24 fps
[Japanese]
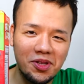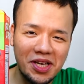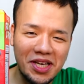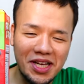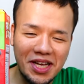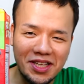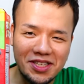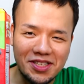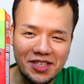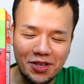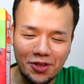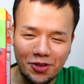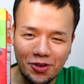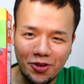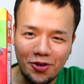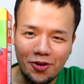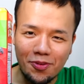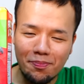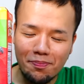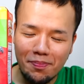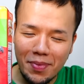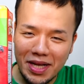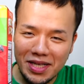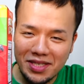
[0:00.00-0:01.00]
できないんですけど、
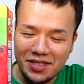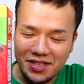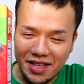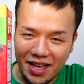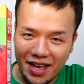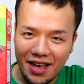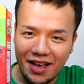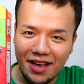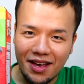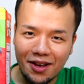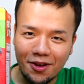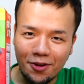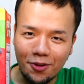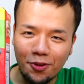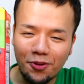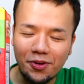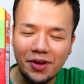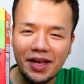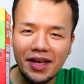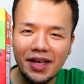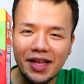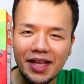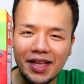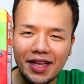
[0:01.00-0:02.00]
まずね、こ
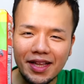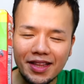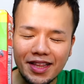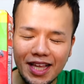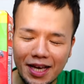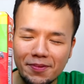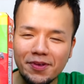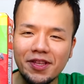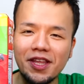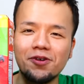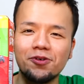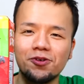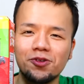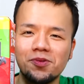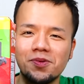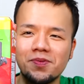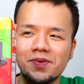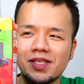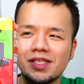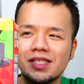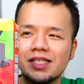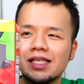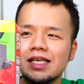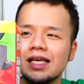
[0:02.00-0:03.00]
れ食べていこうと思い
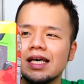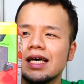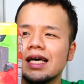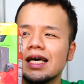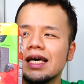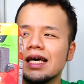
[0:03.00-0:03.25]
ます。